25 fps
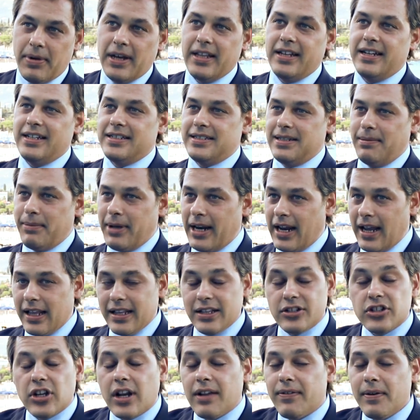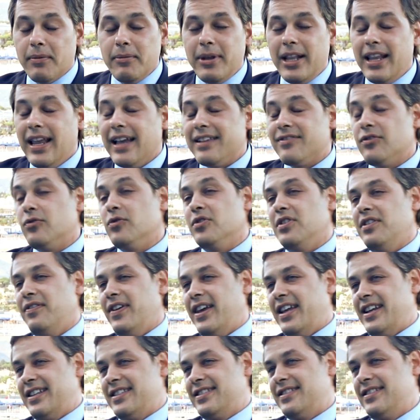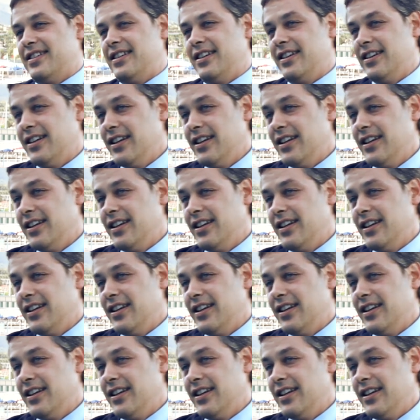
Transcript: padri separati, cioè le famiglie sono diverse.